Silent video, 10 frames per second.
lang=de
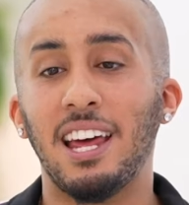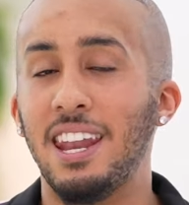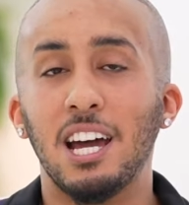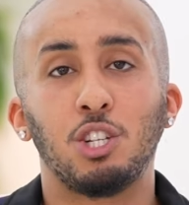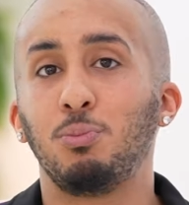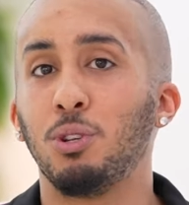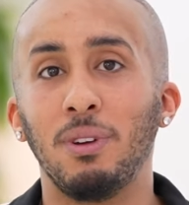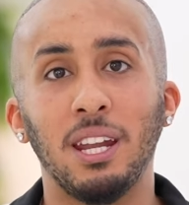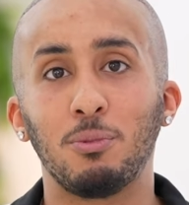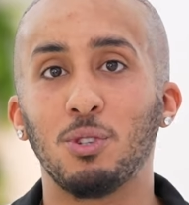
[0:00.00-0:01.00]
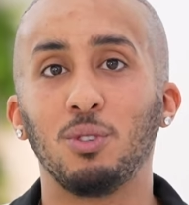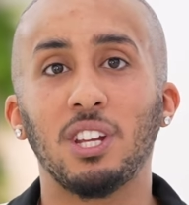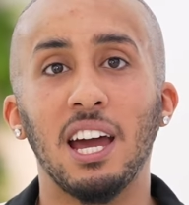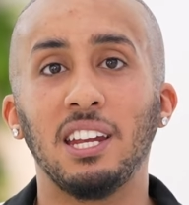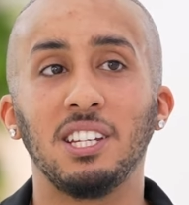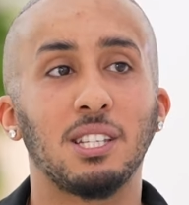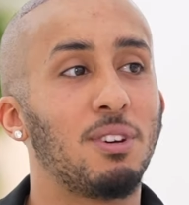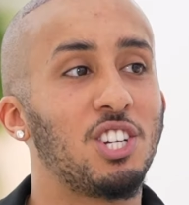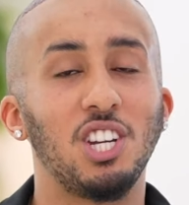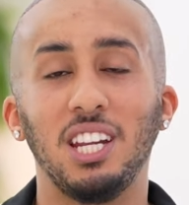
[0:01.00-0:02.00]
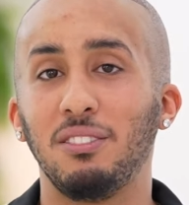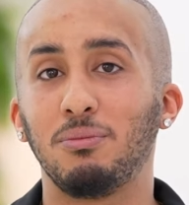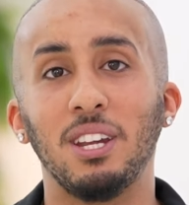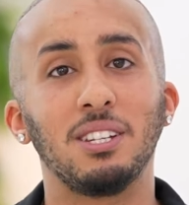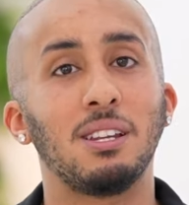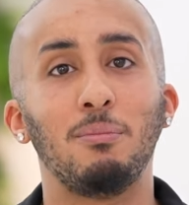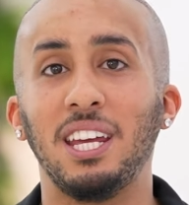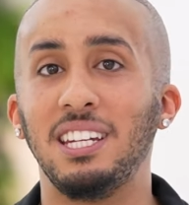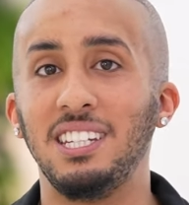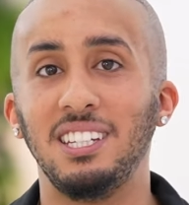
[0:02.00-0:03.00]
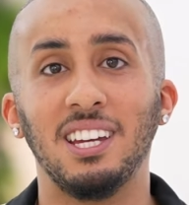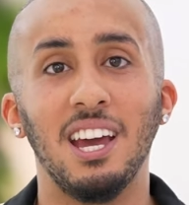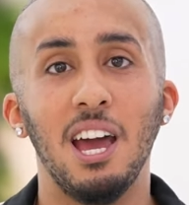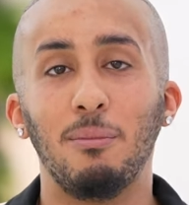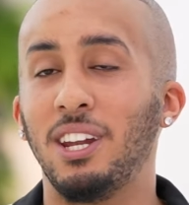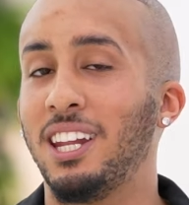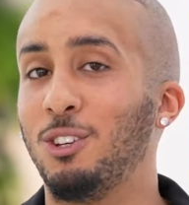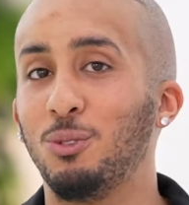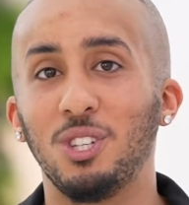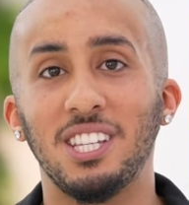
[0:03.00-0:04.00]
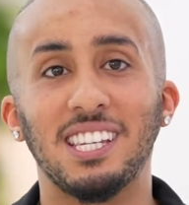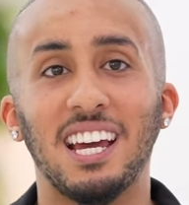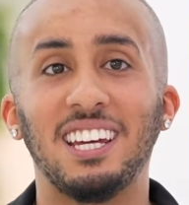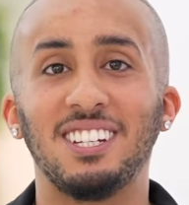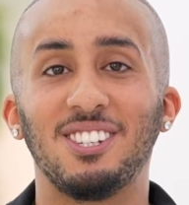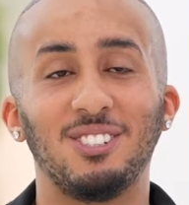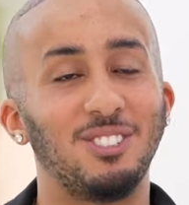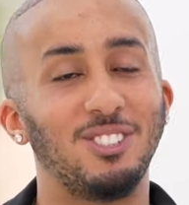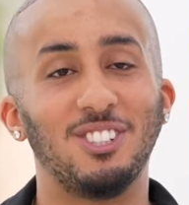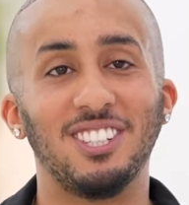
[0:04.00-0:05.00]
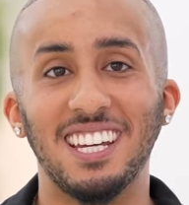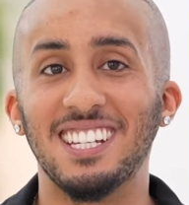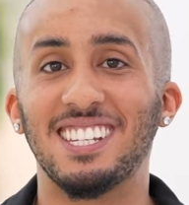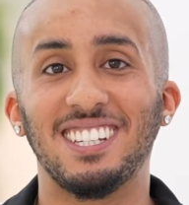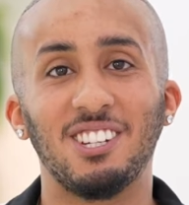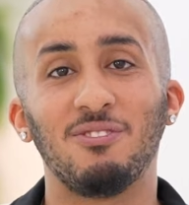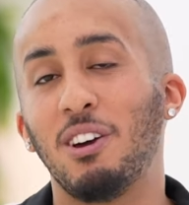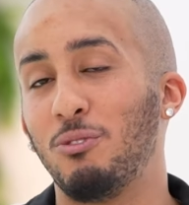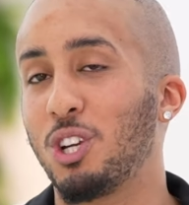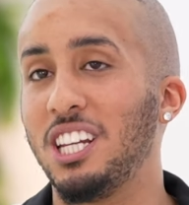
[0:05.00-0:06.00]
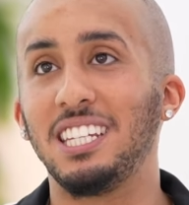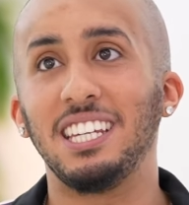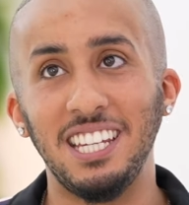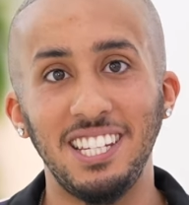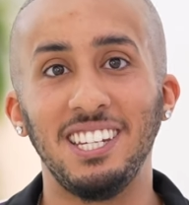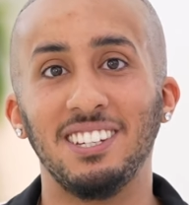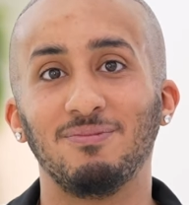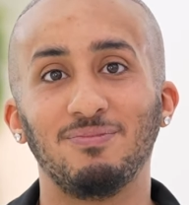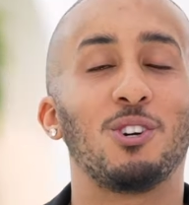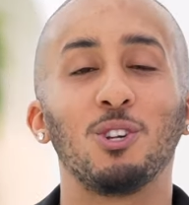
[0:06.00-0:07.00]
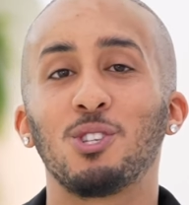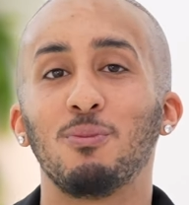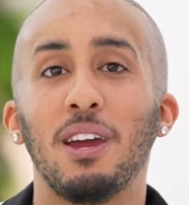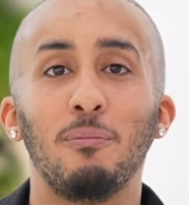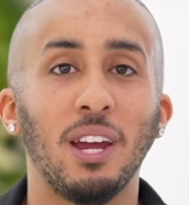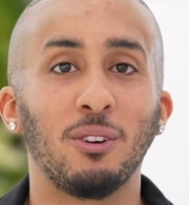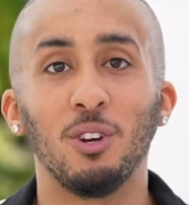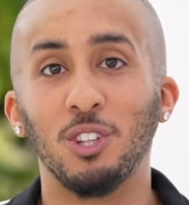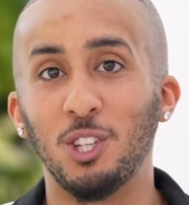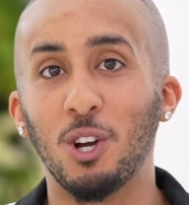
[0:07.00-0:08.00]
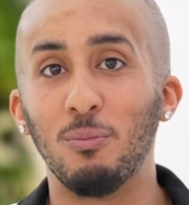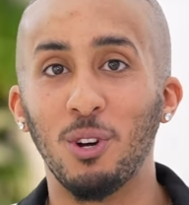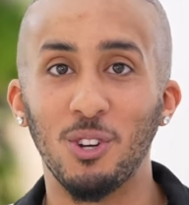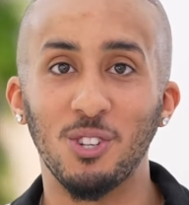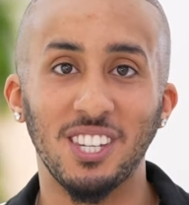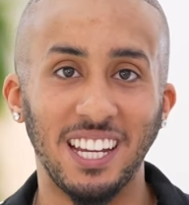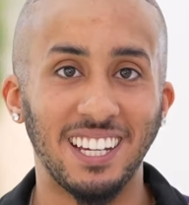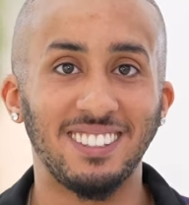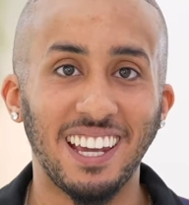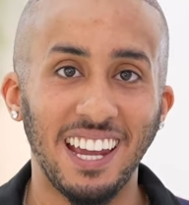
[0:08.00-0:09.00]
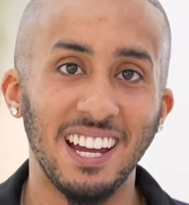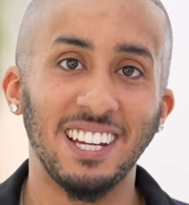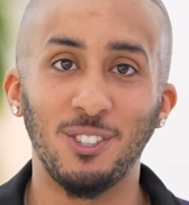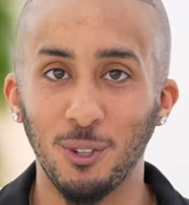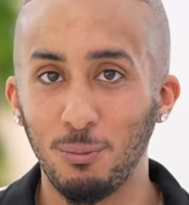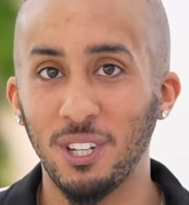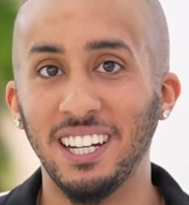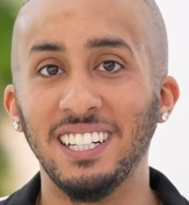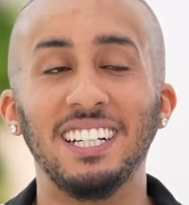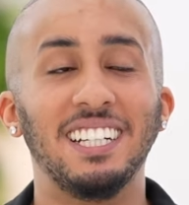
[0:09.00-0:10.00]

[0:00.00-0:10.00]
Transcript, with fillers: Danach spürt man absolut gar nichts, man schläft, man ist am Handy, man hat eine gute Zeit und yes, war wirklich easy. Kurz zu meinem Background, ich komme aus Eritrea, Äthiopien,